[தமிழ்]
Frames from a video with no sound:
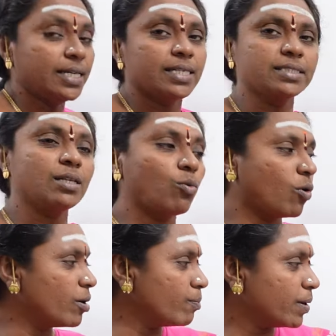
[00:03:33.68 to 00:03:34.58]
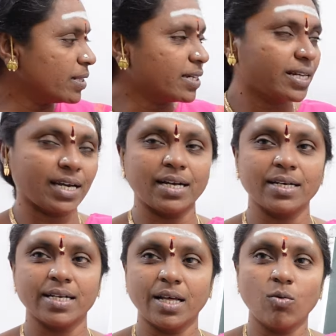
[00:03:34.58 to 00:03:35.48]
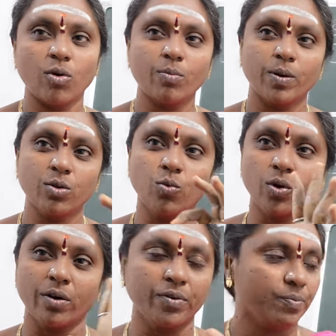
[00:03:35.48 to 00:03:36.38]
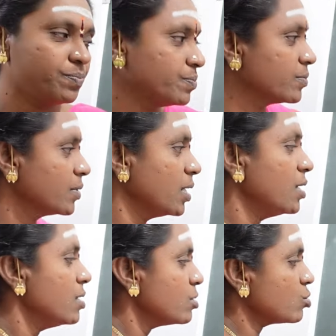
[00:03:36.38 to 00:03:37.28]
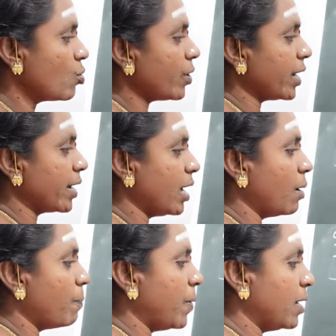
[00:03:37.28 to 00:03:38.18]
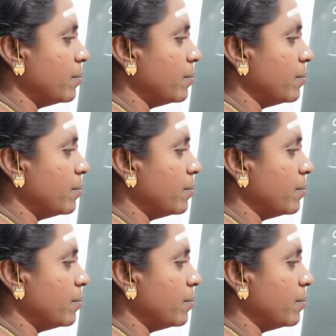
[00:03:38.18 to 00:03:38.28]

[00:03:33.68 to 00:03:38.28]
இந்த ஒன்பது கிரகங்கள் தான் ஒன்பது உறவு சூரியன்னா அப்பா